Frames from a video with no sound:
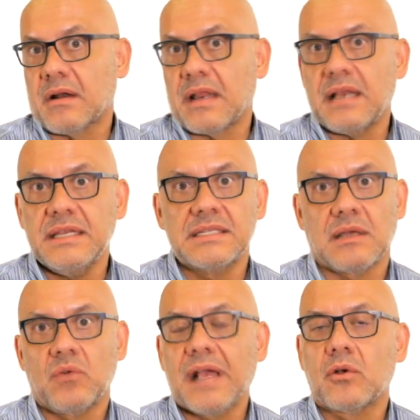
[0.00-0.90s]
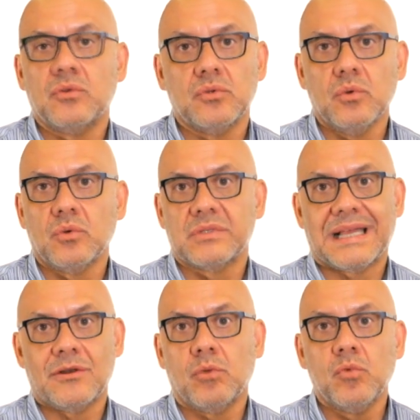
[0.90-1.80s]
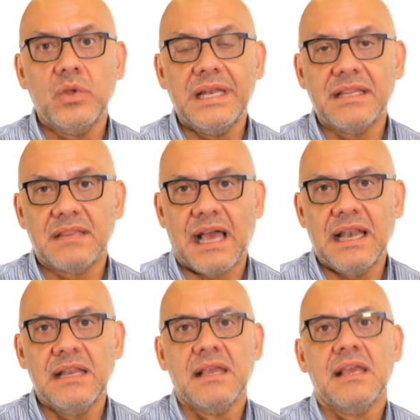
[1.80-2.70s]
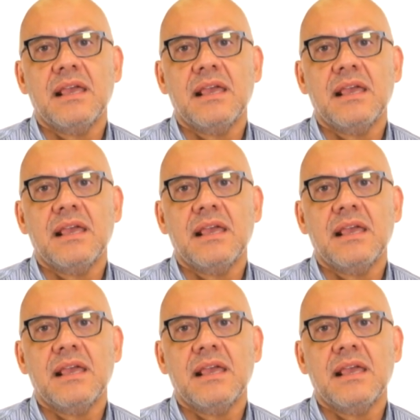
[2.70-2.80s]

realiza una conducta no muy letal,